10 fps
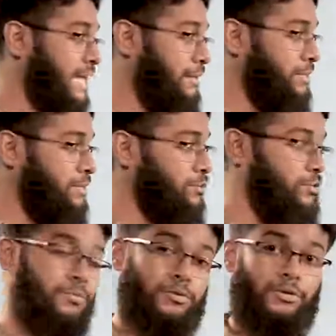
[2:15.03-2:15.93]
এই বিদ্রোহ
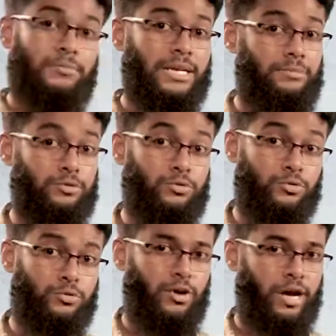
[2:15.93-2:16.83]
প্রথমবারের মতো
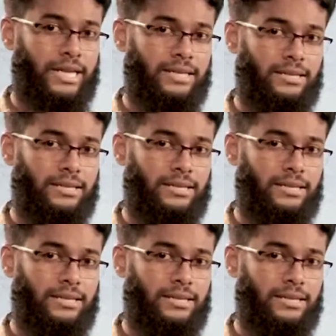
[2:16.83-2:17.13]
শুরু হয়